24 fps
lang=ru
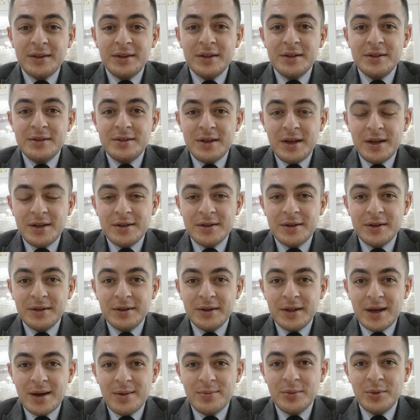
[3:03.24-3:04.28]
этот день
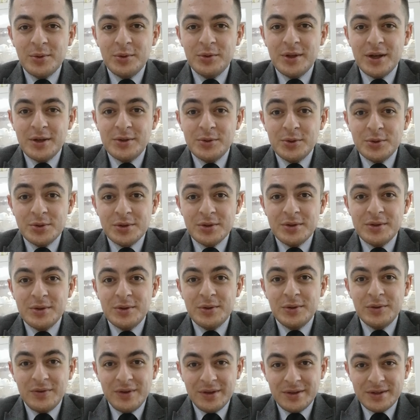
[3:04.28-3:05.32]
нам
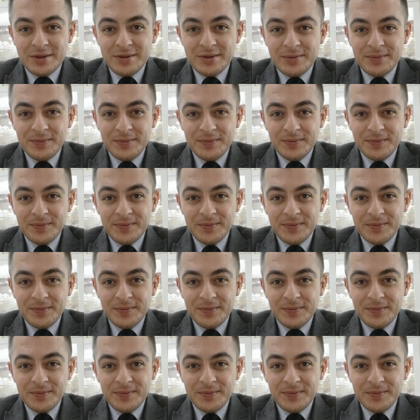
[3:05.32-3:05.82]
удосужится увидеть.